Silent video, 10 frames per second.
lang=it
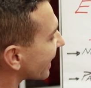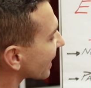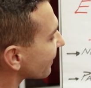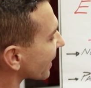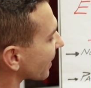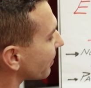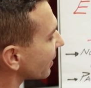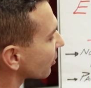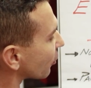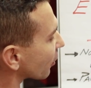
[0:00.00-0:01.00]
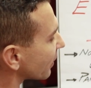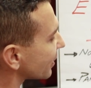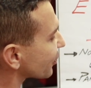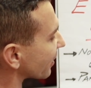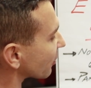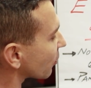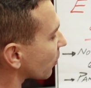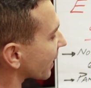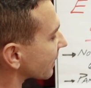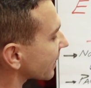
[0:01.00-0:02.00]
che arriverebbe intorno ai
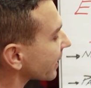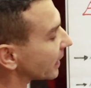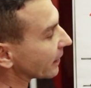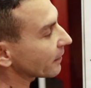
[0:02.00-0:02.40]
140 kg.